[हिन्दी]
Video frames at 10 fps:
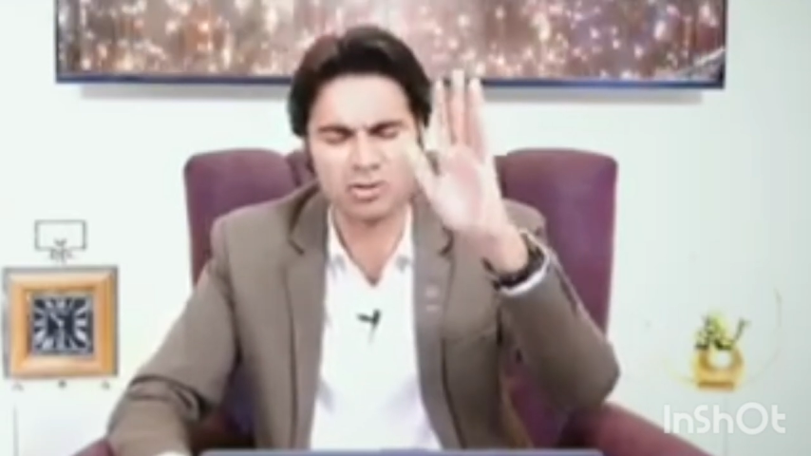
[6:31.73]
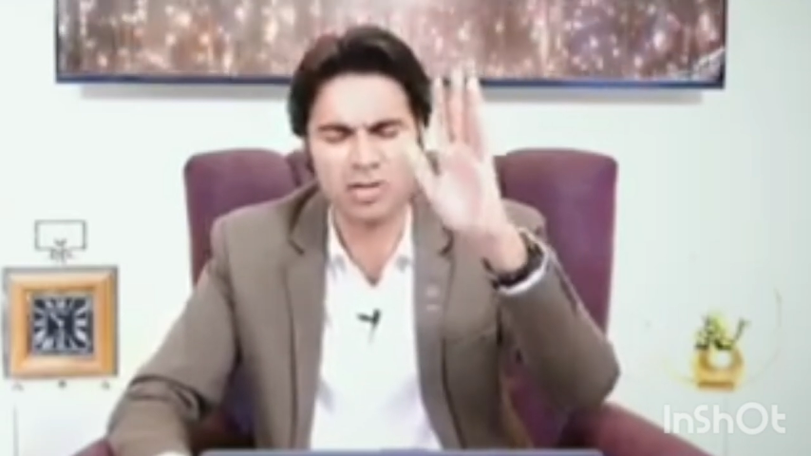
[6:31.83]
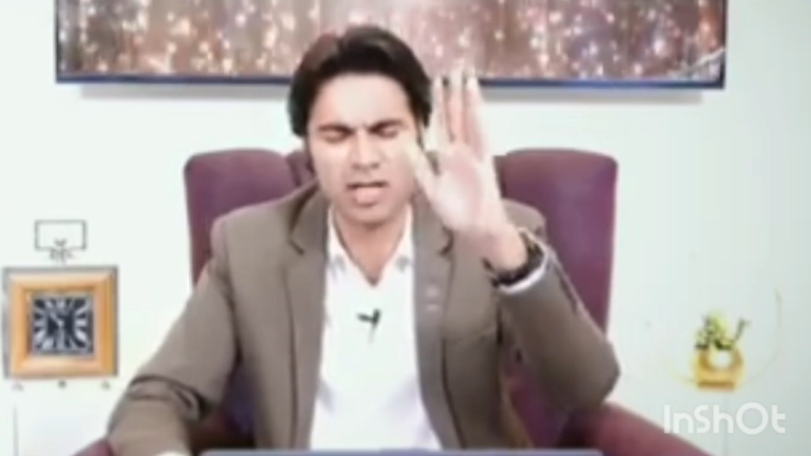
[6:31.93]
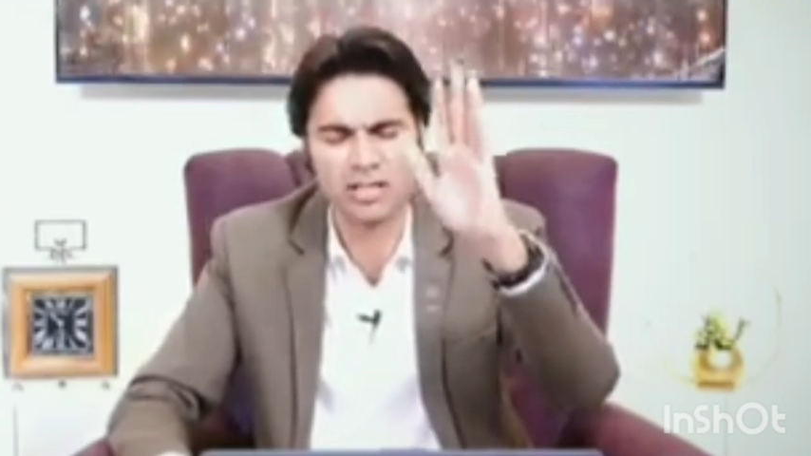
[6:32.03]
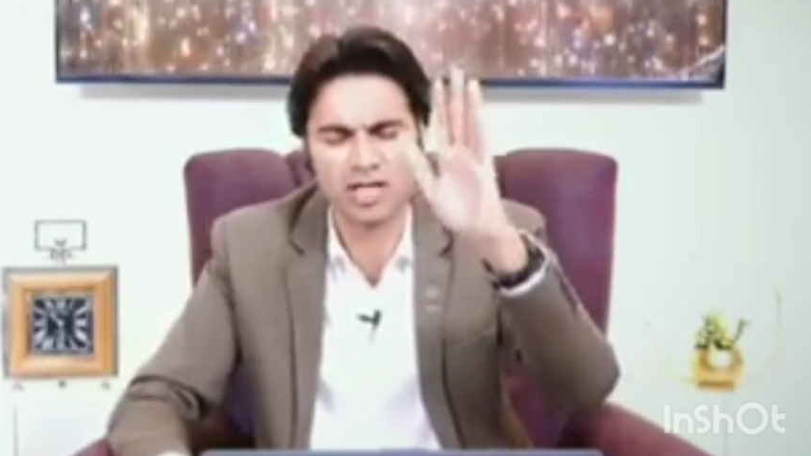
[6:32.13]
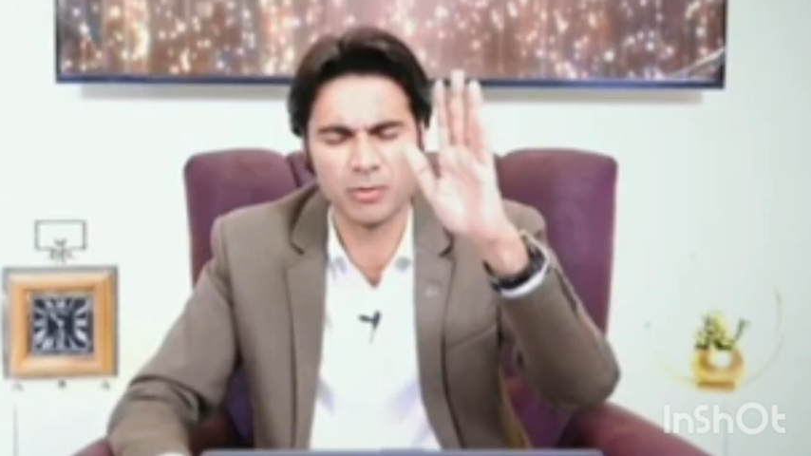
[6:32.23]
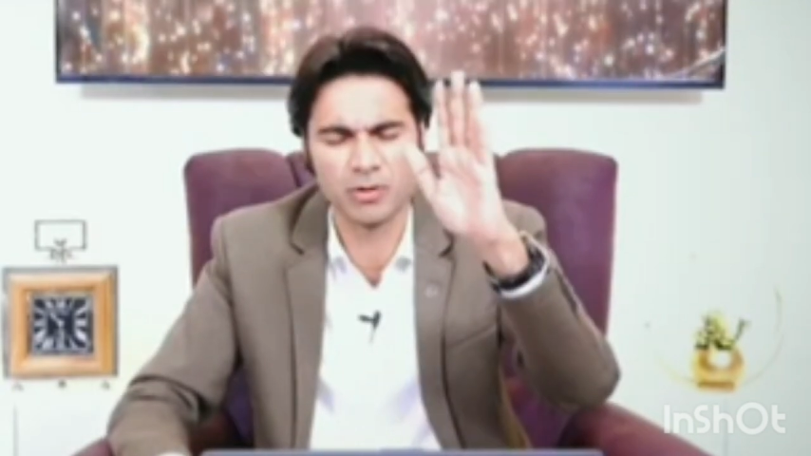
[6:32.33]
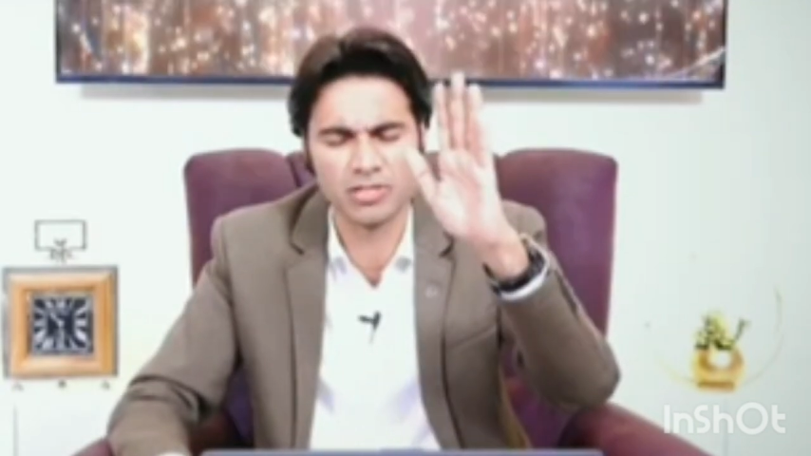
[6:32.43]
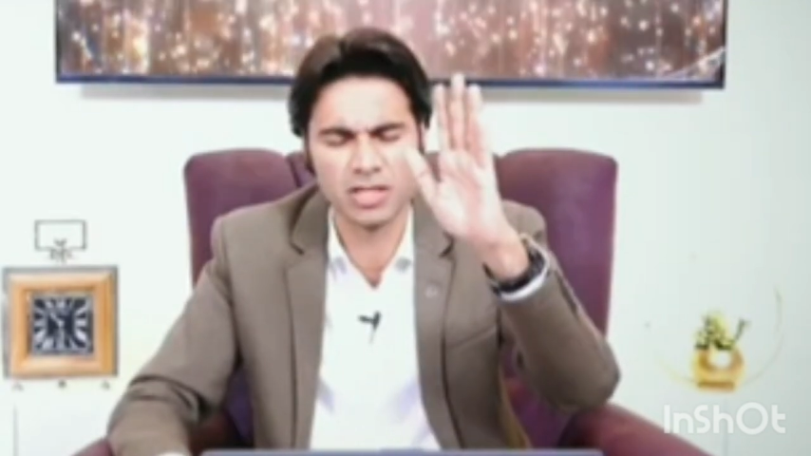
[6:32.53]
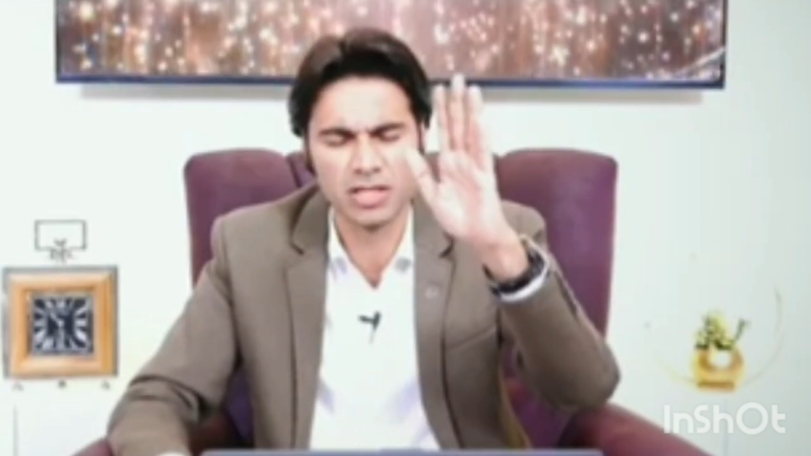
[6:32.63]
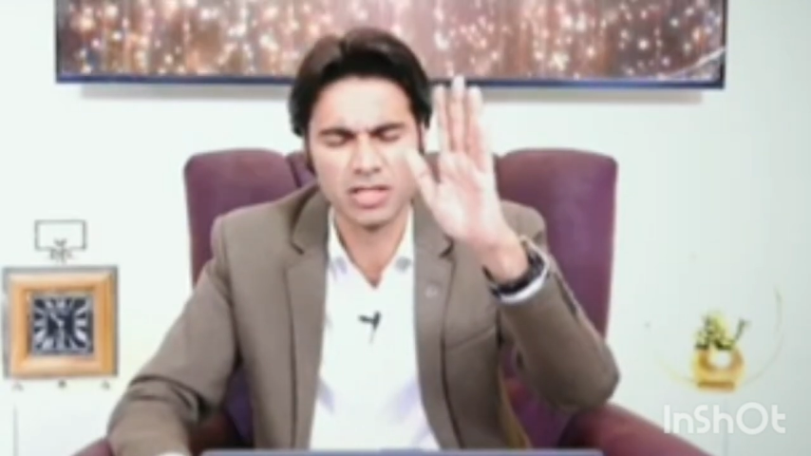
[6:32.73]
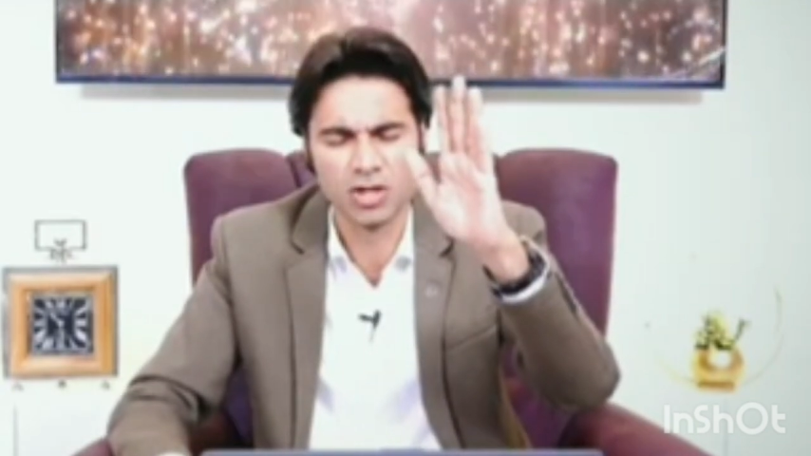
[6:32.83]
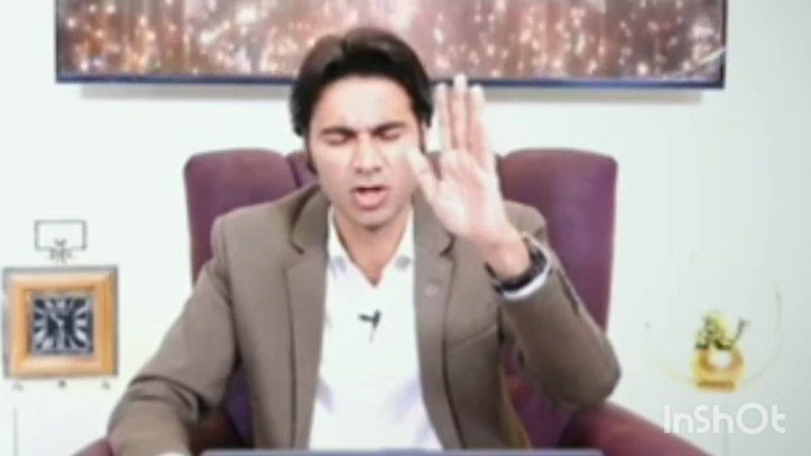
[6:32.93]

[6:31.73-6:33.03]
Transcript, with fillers: स्वर्ग तक पहुंचे